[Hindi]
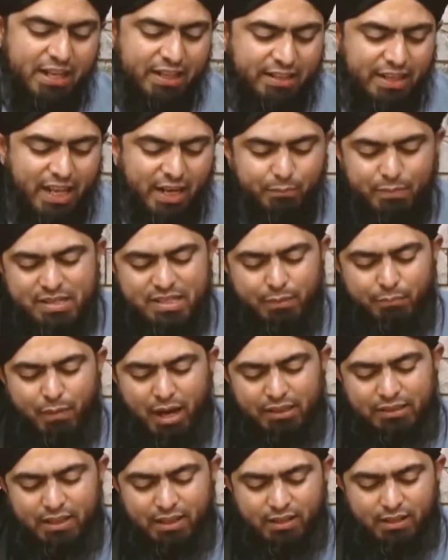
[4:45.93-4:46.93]
नरमी से
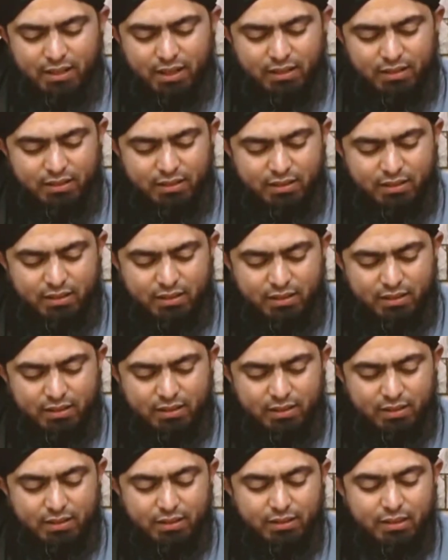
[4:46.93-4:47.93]
बात करना
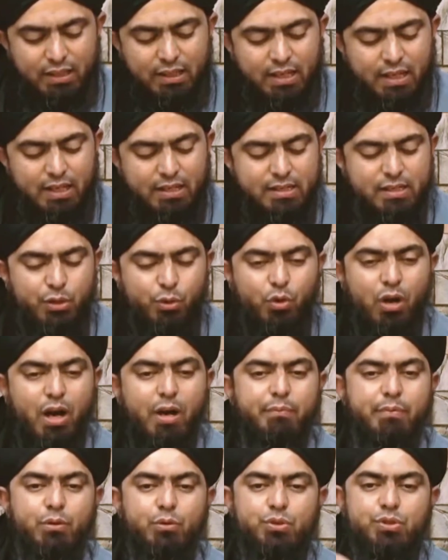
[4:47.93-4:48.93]
यानी अगर किसी को
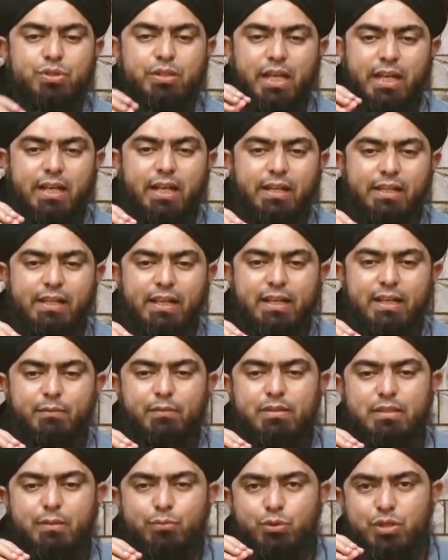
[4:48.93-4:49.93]
आपने कुछ देना नहीं है कम
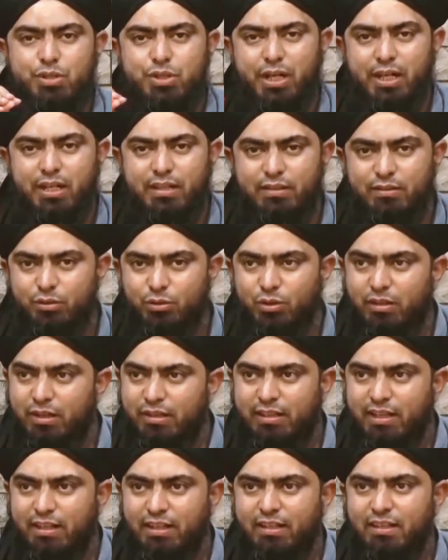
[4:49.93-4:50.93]
अज़ कम उसे झिड़क तो ना
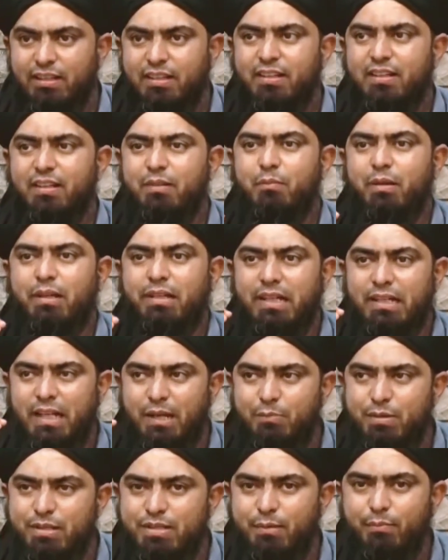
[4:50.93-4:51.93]
दे बल्कि
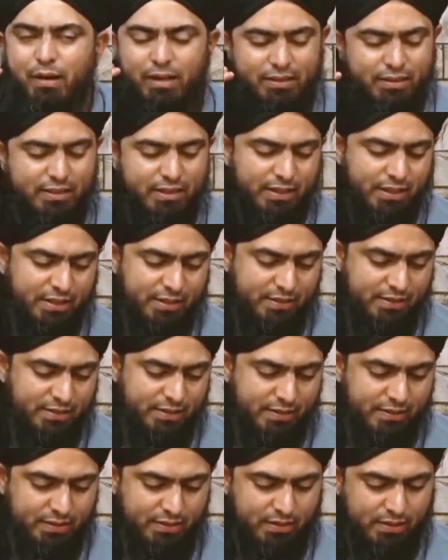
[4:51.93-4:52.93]
नरमी से बात करें
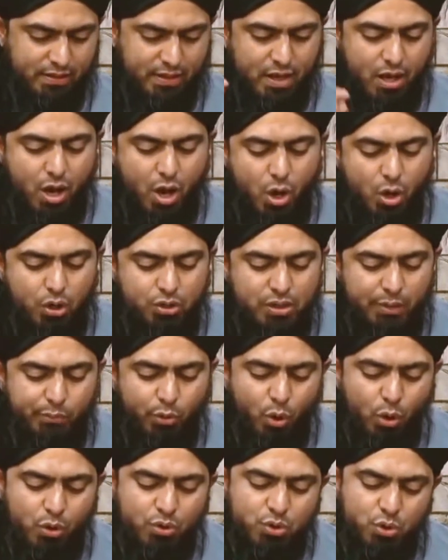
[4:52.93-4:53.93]
और जब
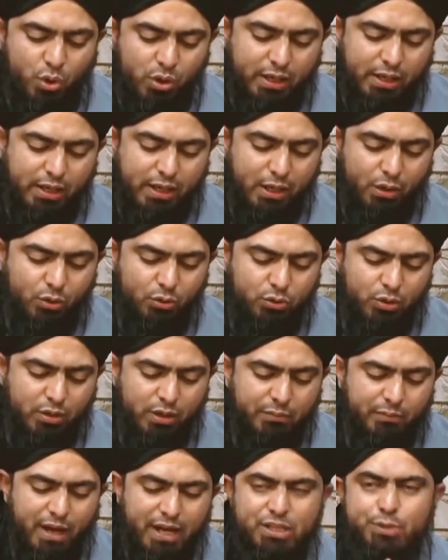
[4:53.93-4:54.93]
लोग सो रहे हों तो
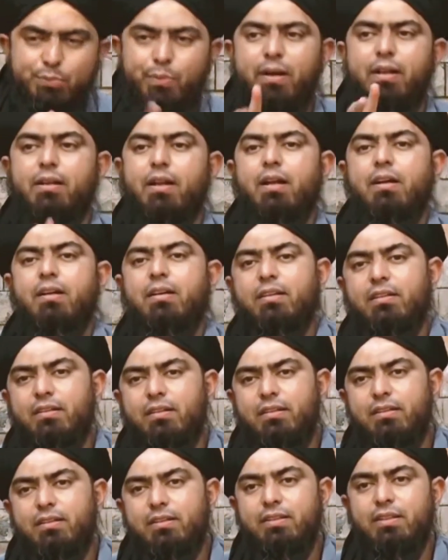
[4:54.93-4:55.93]
नमाज पढ़ना
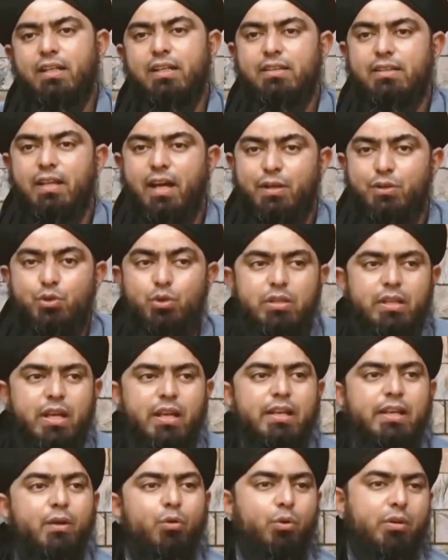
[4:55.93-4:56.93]
यानी तहजद के
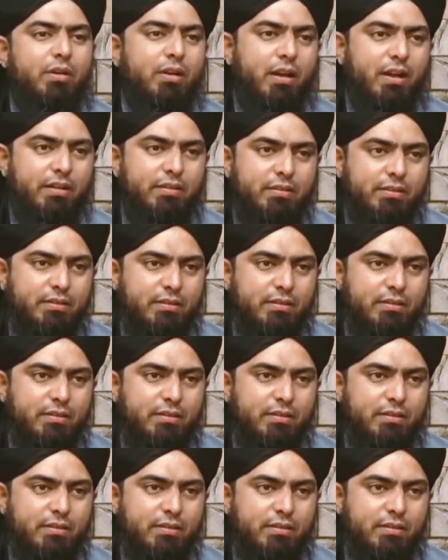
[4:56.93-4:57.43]
लिए उठना